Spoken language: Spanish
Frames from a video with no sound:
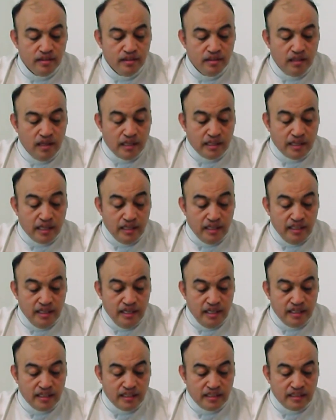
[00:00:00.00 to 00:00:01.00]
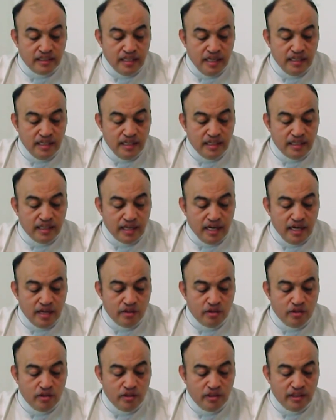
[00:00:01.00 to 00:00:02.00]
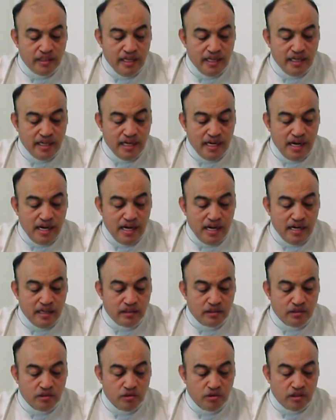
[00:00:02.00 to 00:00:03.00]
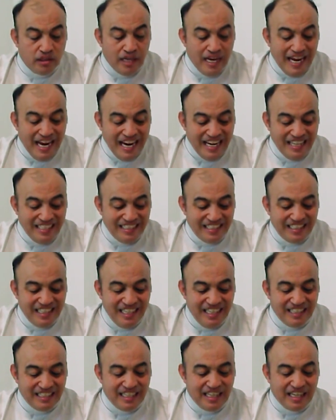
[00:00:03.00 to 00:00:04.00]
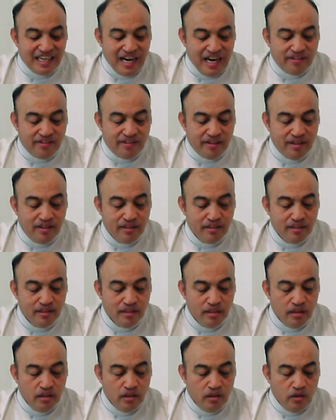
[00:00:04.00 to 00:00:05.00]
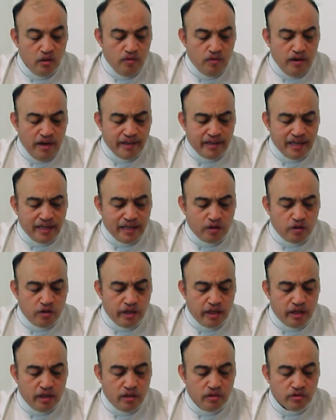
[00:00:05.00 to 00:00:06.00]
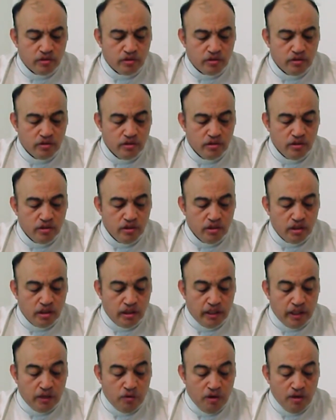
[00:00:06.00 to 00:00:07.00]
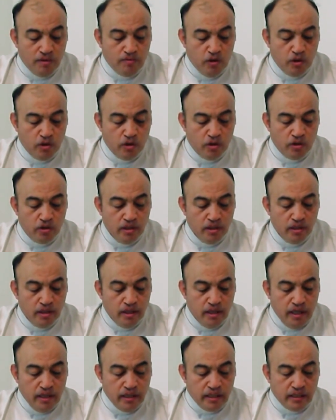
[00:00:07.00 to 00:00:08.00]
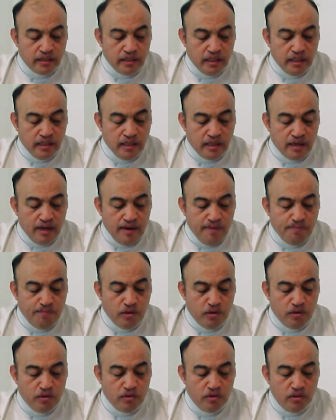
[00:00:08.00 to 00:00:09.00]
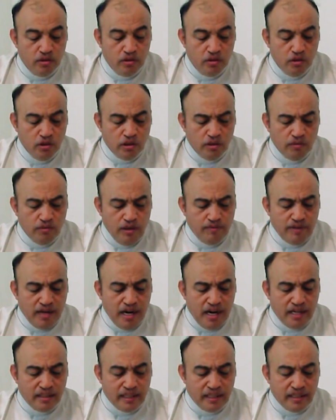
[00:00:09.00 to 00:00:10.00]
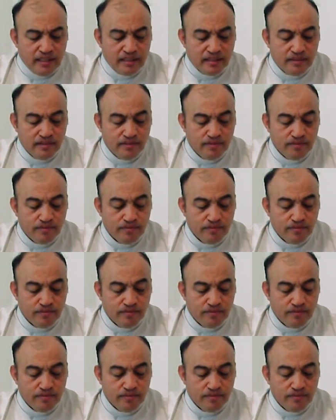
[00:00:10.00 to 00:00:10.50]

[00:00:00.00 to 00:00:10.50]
Aquel día el que está en el terrado y tenga sus enseres en casa, no baje a recogerlos. Y de igual modo, el que esté en el campo, no se vuelva atrás.